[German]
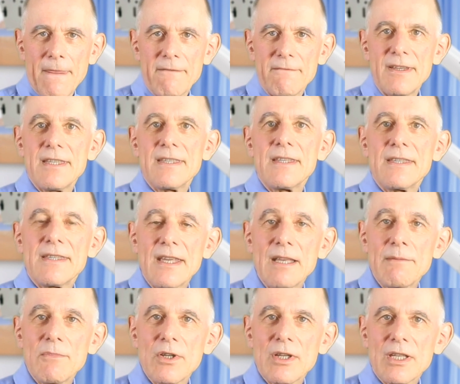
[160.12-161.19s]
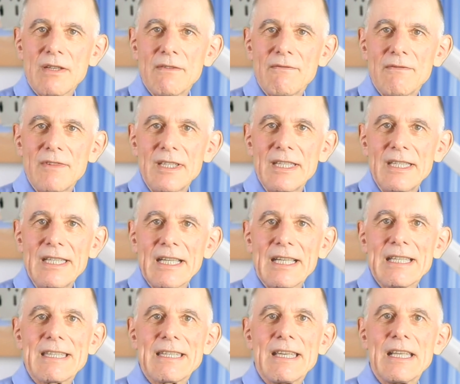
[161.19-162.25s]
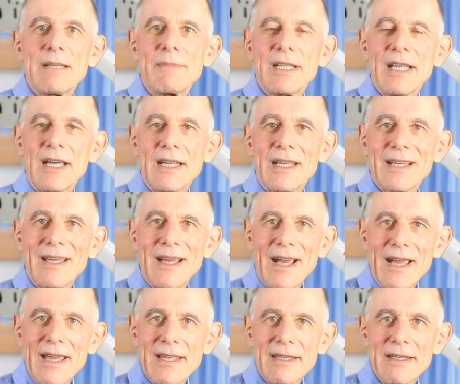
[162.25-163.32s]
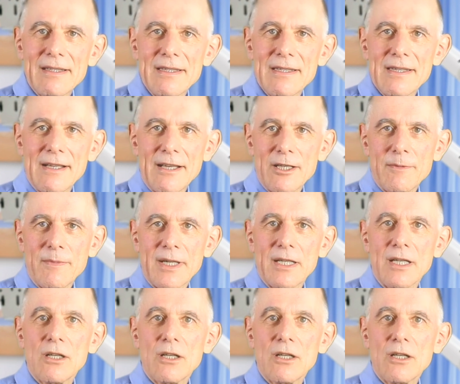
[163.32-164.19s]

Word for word: Wenn Sie sehen möchten, wie Ihre Zähne mit einer geeigneten Zahnspange